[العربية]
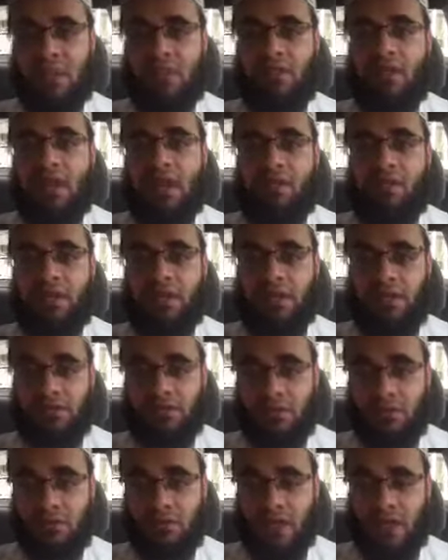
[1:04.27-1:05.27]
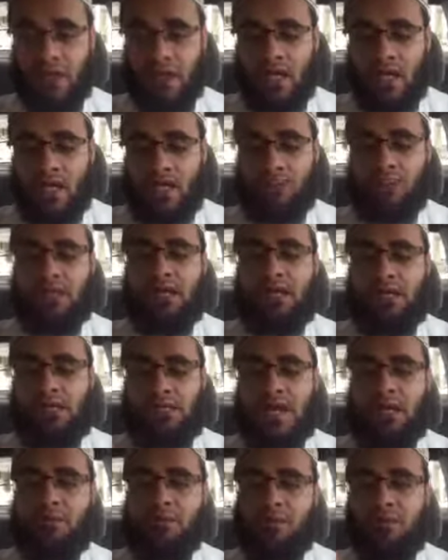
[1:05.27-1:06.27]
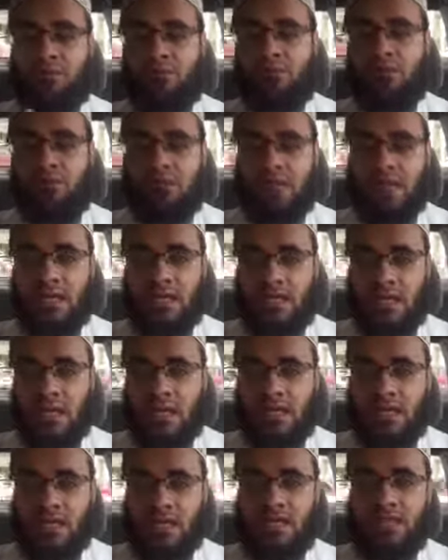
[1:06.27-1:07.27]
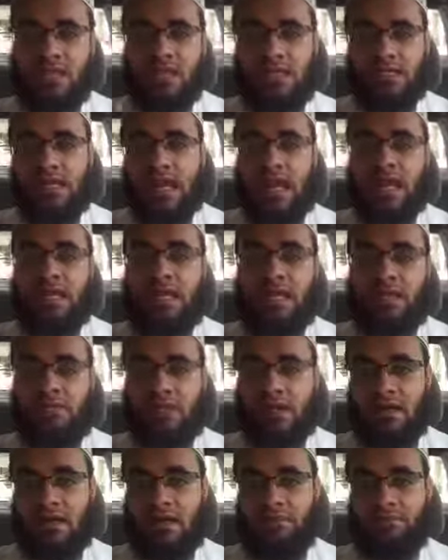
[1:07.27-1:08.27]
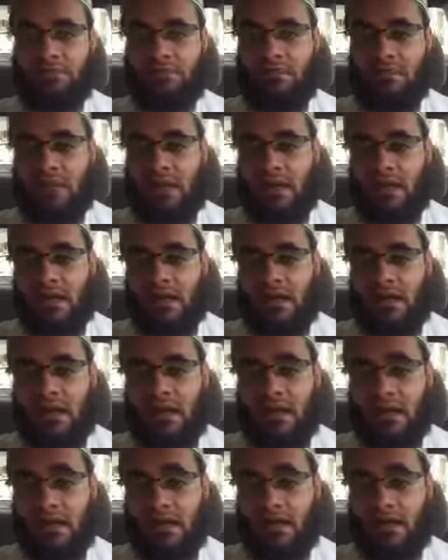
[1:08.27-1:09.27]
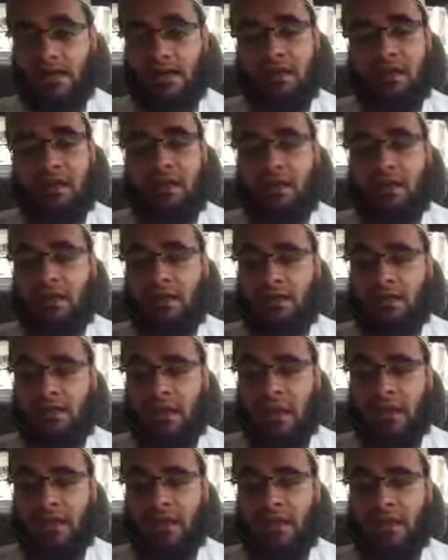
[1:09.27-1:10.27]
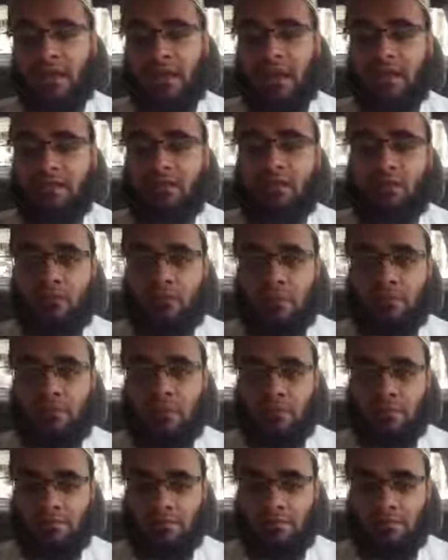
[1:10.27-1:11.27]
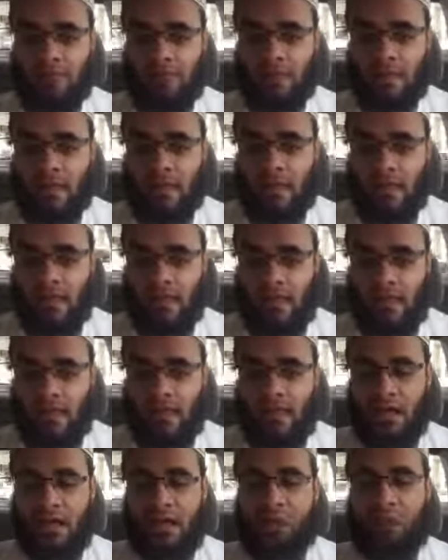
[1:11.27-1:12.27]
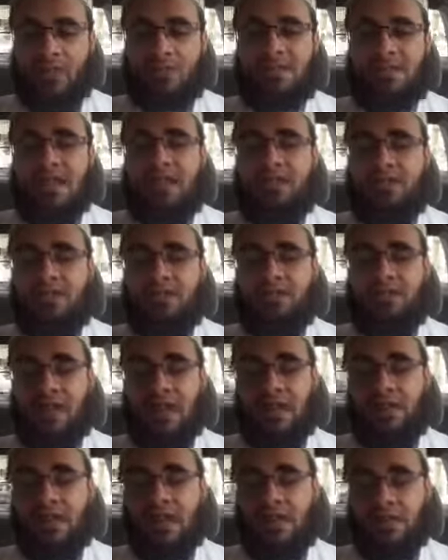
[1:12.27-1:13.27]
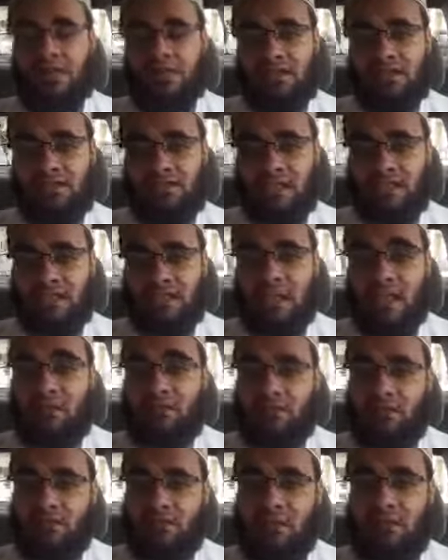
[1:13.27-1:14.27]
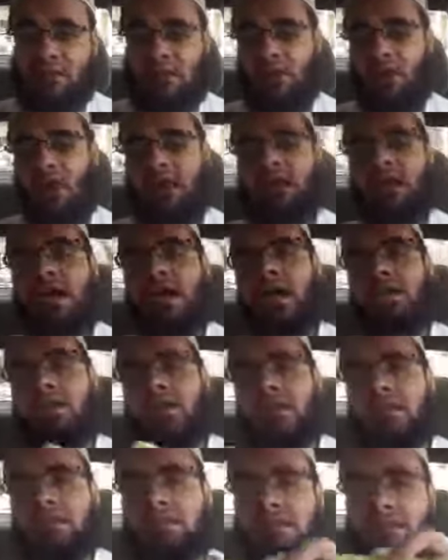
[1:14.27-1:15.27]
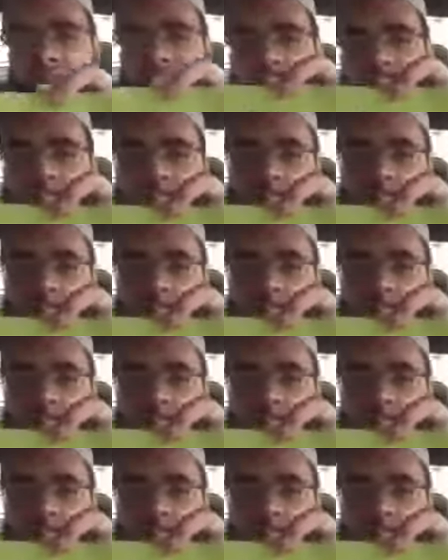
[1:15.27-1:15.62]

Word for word: وقارنه بالكتاب والسنة الذي تعلمها آه، على أيدي العلماء واستخرج لنا نتيجة عظيمة وهي هذا الكتاب